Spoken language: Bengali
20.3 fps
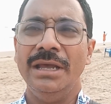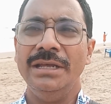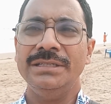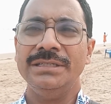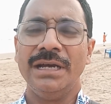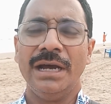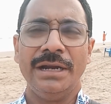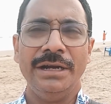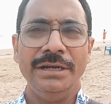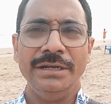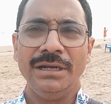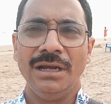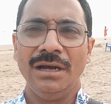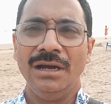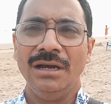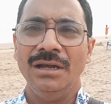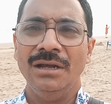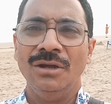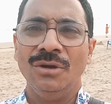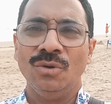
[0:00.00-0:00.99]
এই চাকরিটা
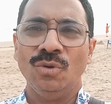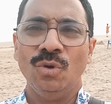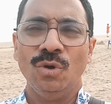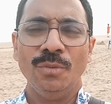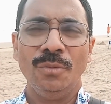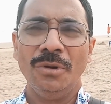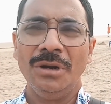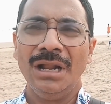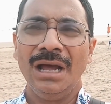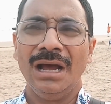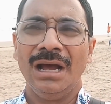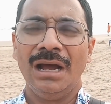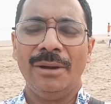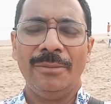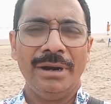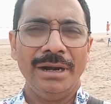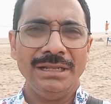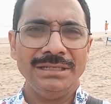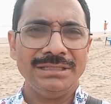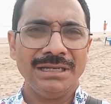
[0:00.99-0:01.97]
করব না
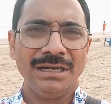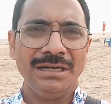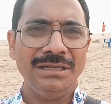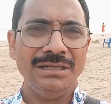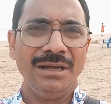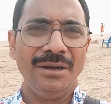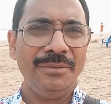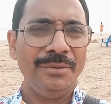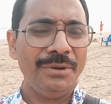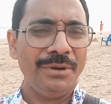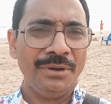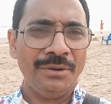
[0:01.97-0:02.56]
আমার এই চাকরিটা